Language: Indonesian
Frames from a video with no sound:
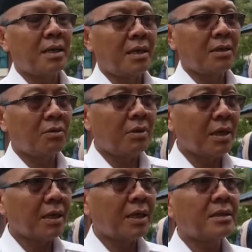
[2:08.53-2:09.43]
eh,
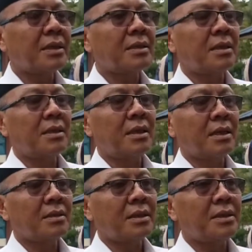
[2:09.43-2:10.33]
keluarga eh,
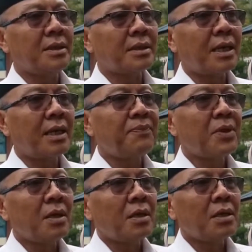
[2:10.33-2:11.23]
yang tercinta
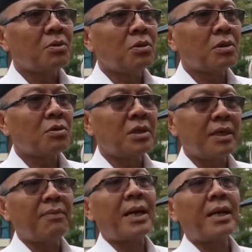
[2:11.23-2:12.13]
itu terus
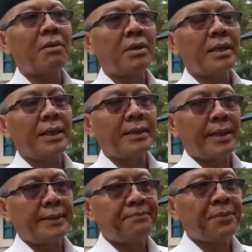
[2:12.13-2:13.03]
dikemakan oleh
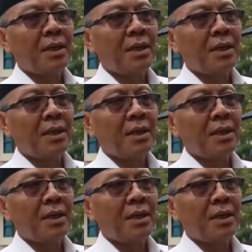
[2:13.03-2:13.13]
kita.